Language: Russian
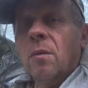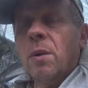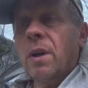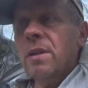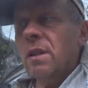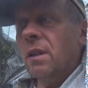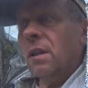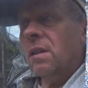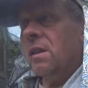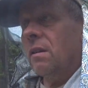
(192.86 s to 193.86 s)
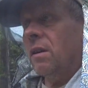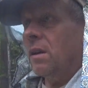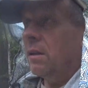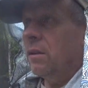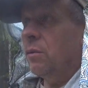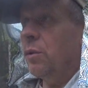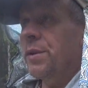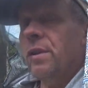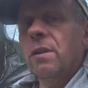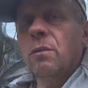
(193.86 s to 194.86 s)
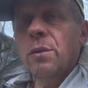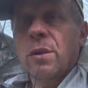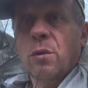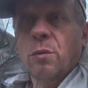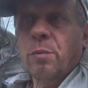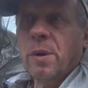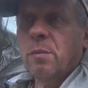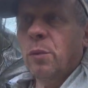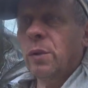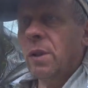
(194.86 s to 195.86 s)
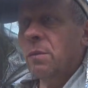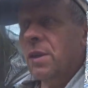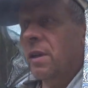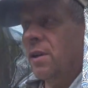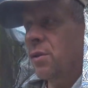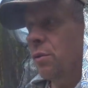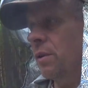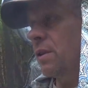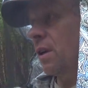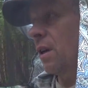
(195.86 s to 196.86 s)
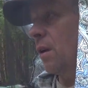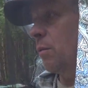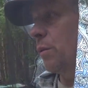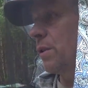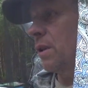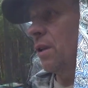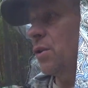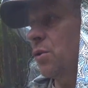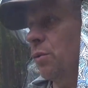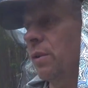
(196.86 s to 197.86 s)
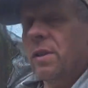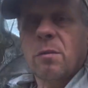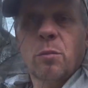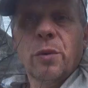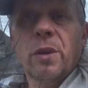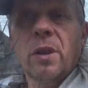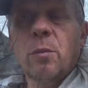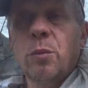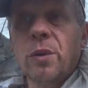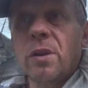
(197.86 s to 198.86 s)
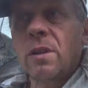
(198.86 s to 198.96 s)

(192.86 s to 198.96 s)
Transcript: магазинных доставок. Ну, осень, осенью посмотрим, заклещенность, какая будет заклещенность, будет, не будет